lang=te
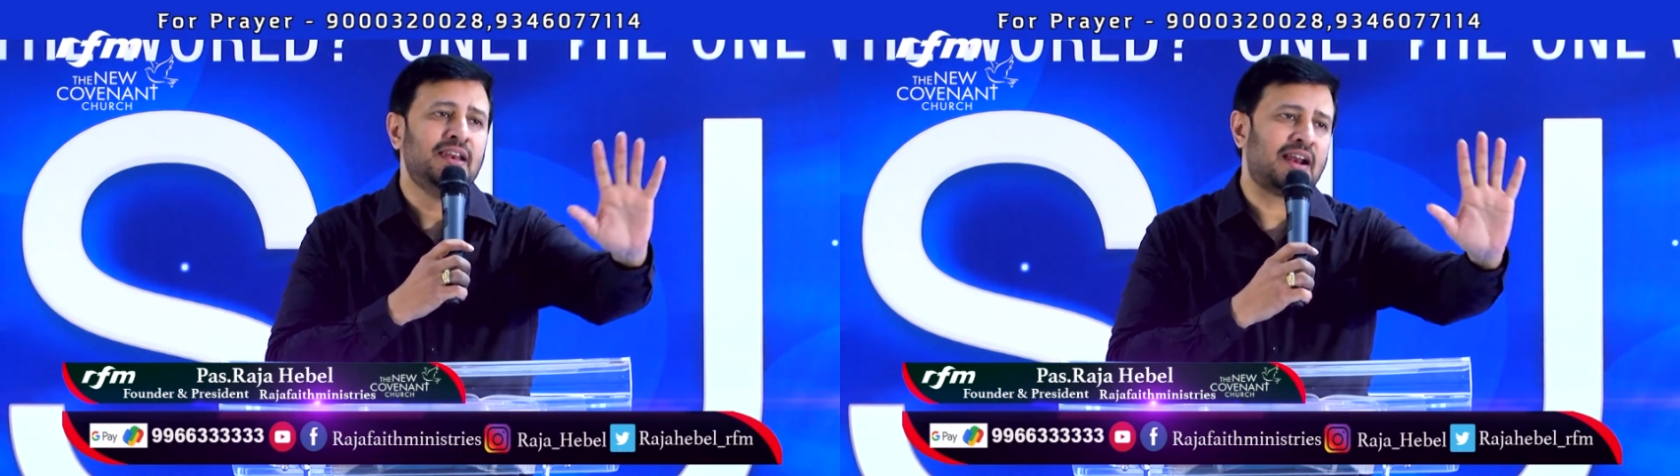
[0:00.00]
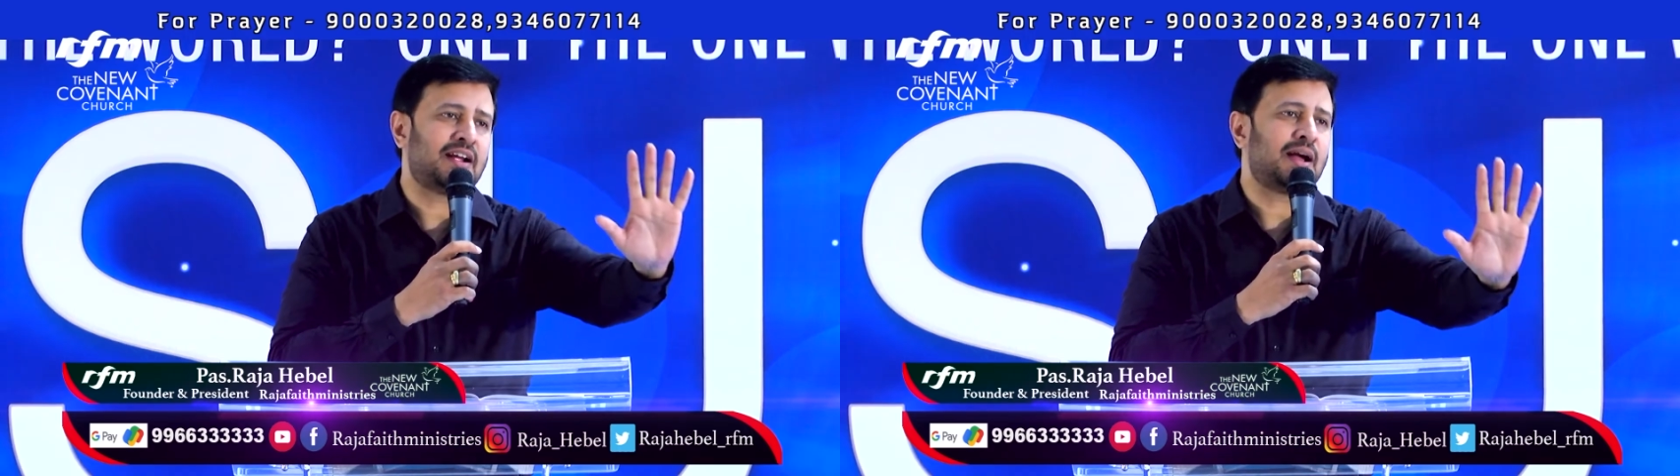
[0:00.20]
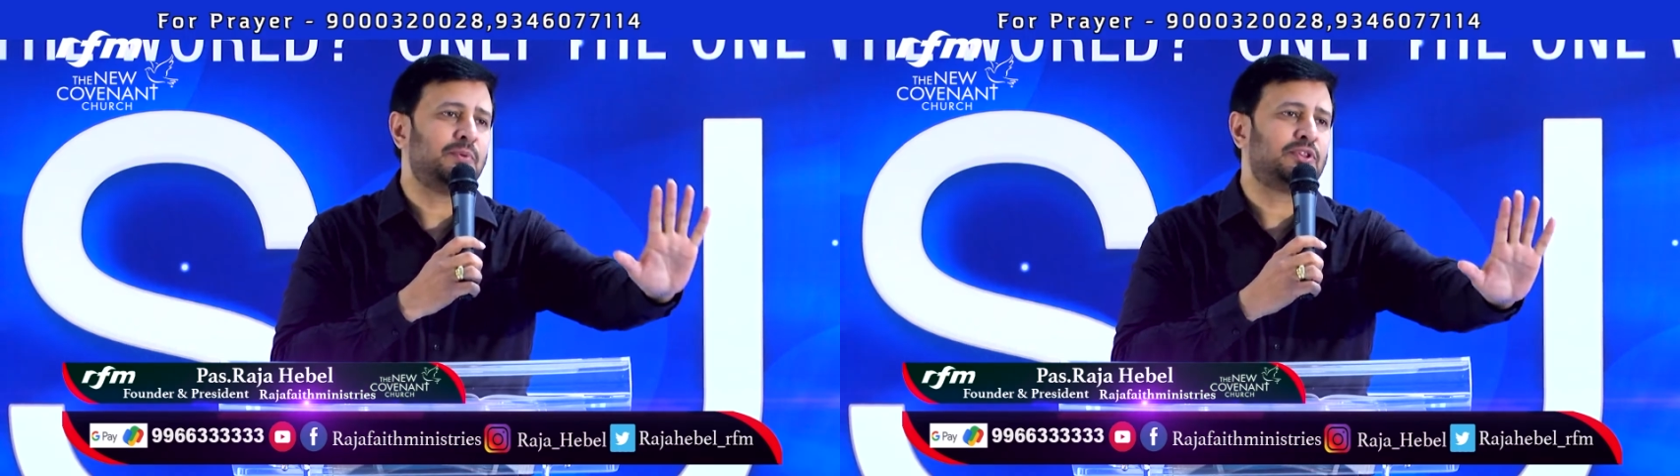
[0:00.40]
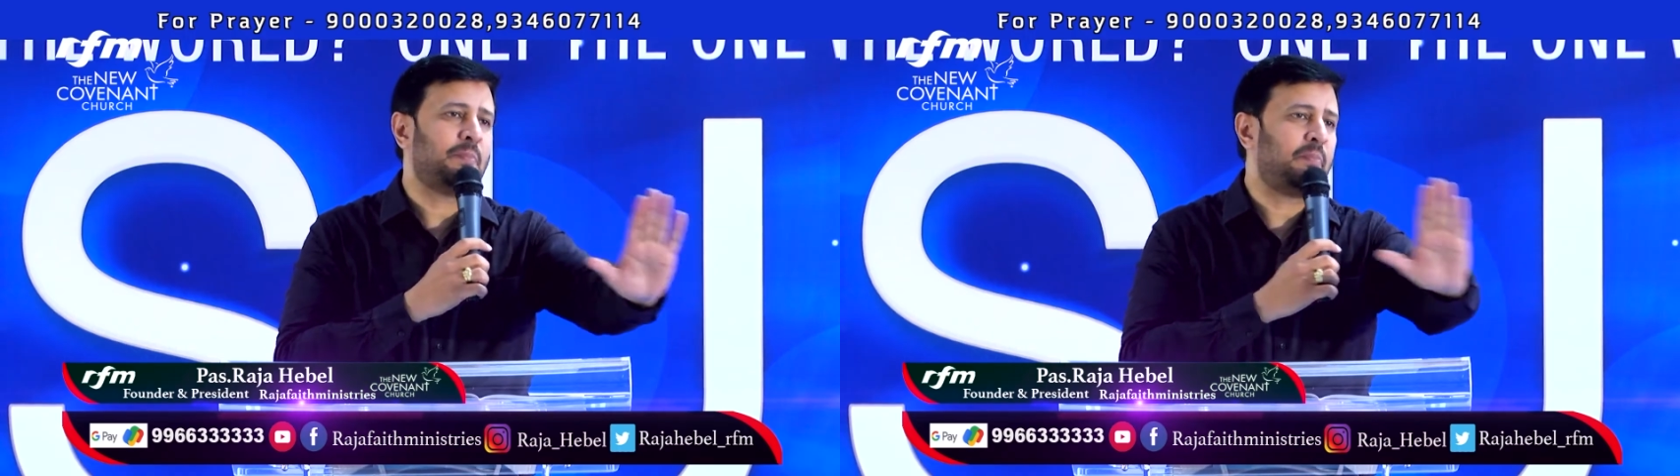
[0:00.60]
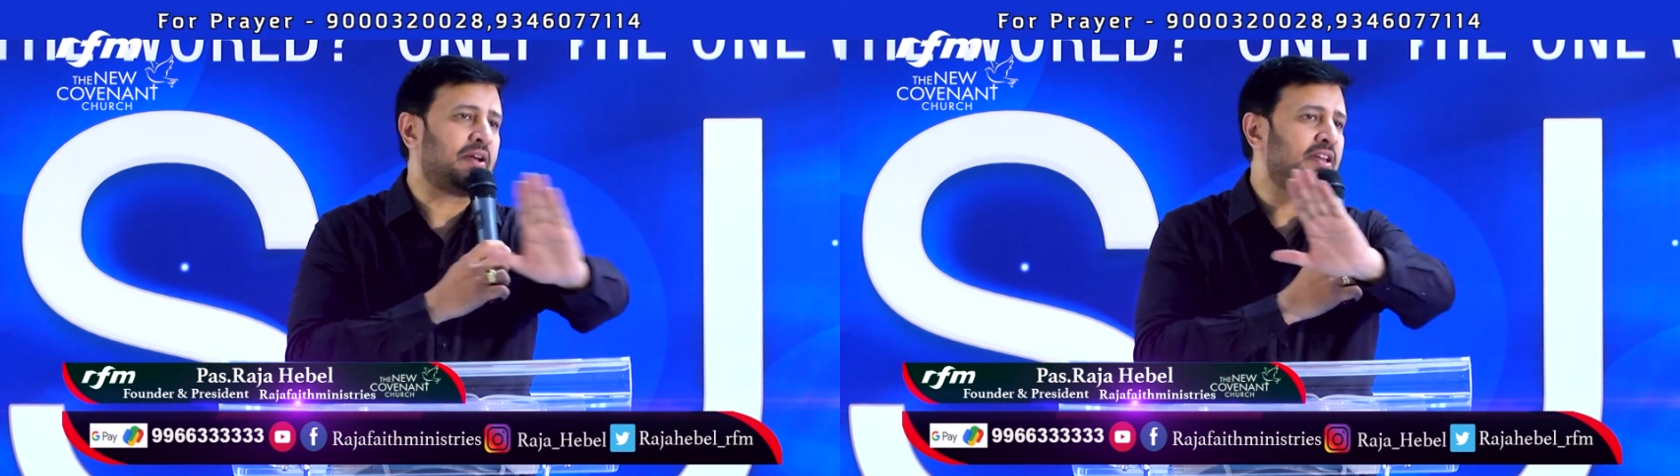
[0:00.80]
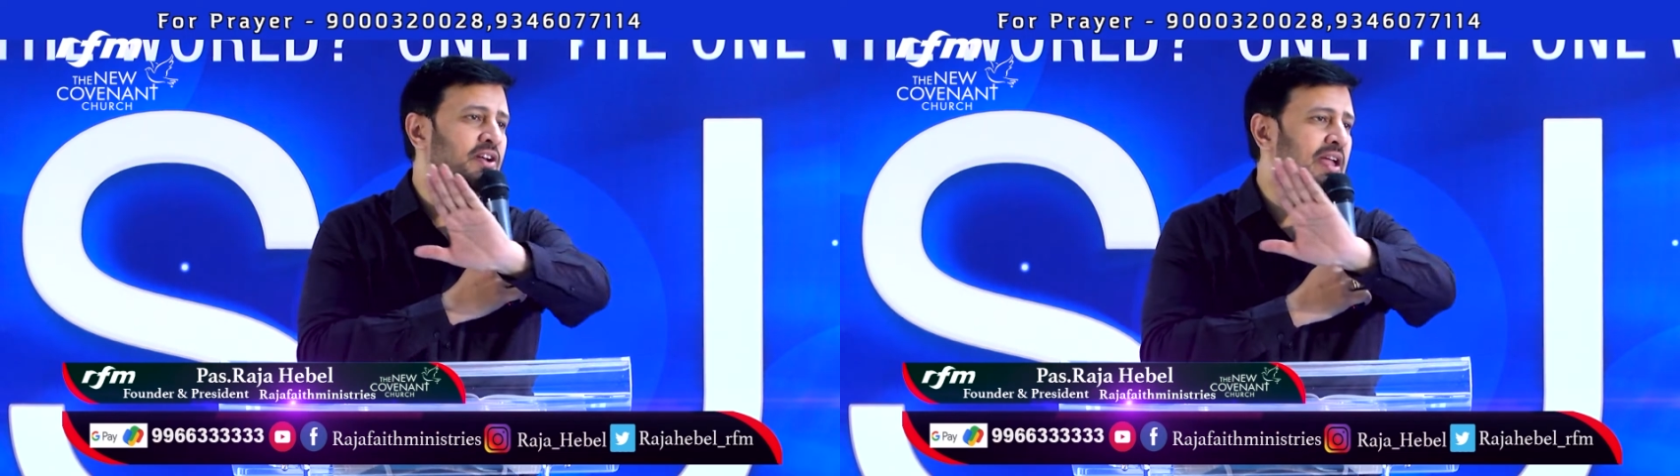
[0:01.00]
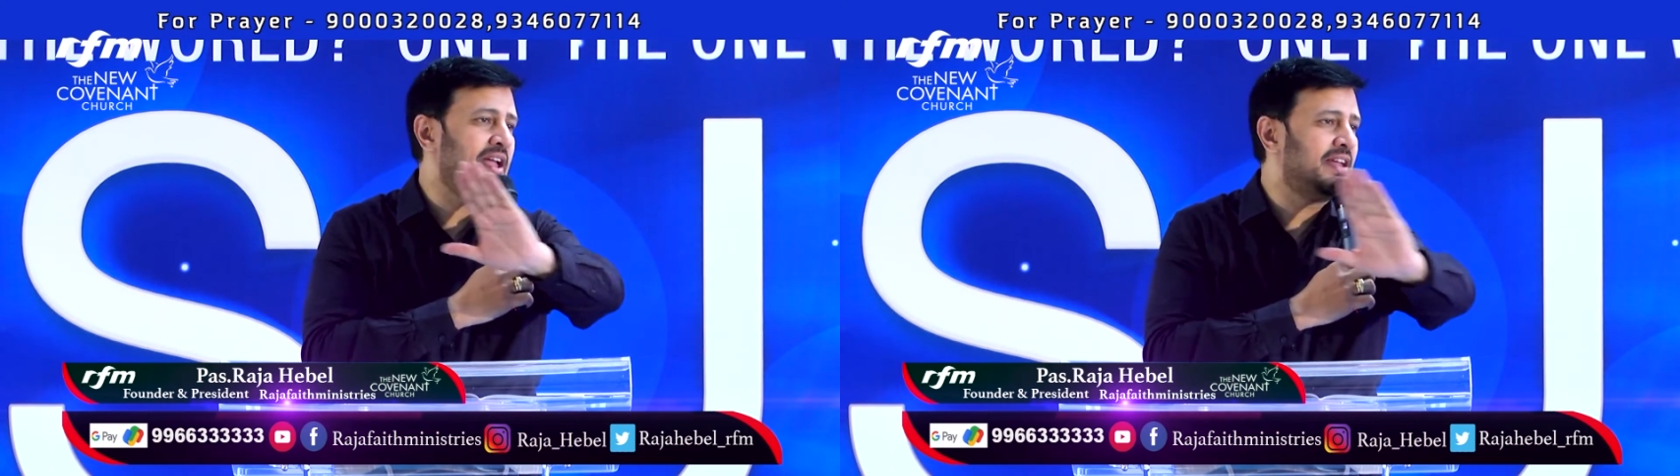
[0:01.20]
నరకము తప్ప నీకు